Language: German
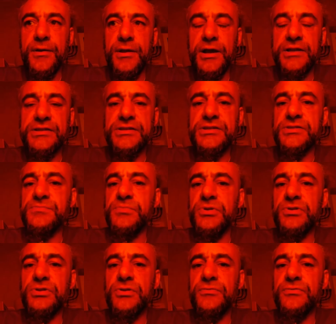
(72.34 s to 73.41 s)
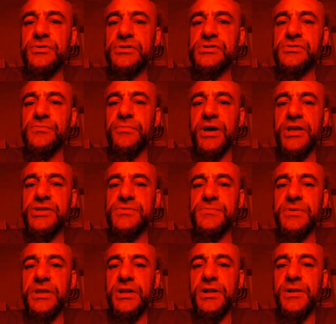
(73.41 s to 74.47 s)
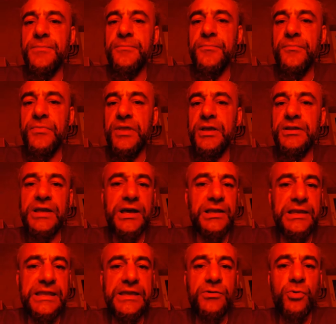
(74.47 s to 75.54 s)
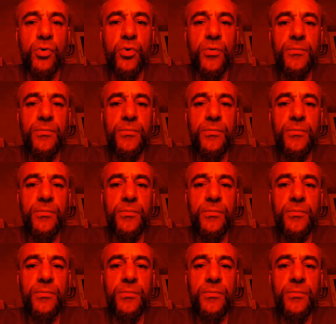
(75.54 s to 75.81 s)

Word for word: hatte das Bedürfnis zum Beispiel nach Lego.